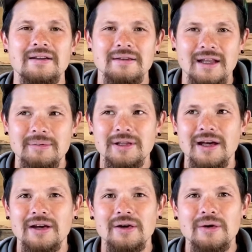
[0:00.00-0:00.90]

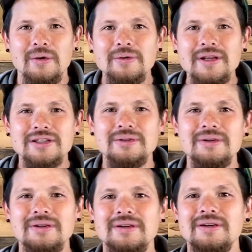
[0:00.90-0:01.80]
ダビデこんな
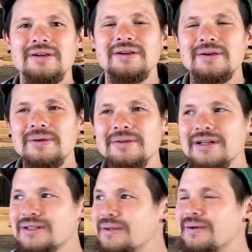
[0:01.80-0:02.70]
人こん
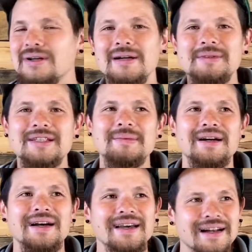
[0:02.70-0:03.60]
な人を神様
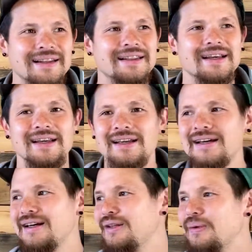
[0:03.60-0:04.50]
が選んで
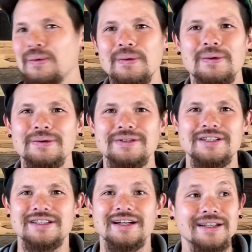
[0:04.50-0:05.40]
永遠の王国に
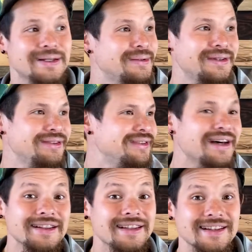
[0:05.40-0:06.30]
つなげてくれる
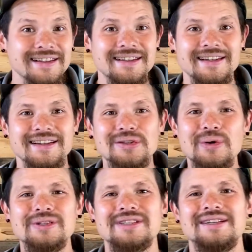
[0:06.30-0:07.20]
なんで
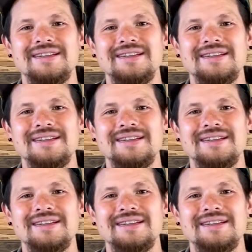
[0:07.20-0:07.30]
どうして